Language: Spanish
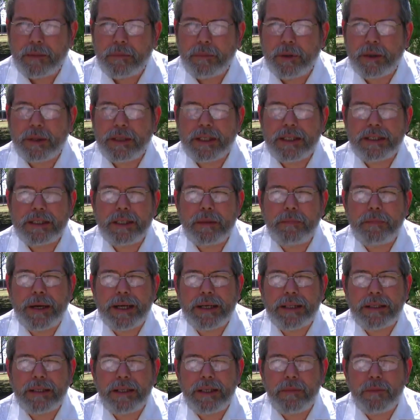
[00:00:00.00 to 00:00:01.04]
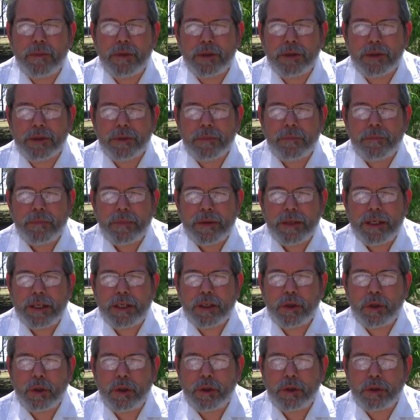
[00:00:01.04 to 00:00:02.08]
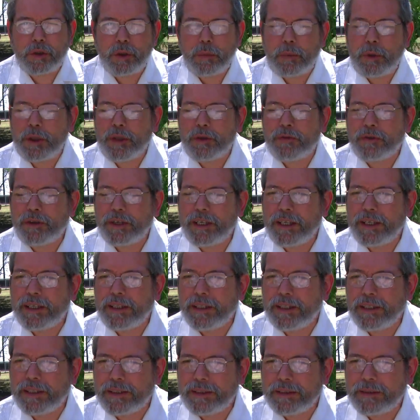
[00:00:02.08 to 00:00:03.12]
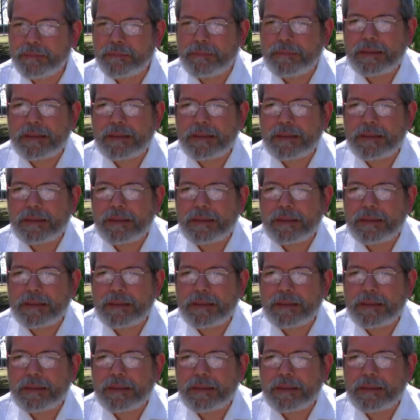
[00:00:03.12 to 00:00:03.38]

porque si partimos que todos somos diferentes,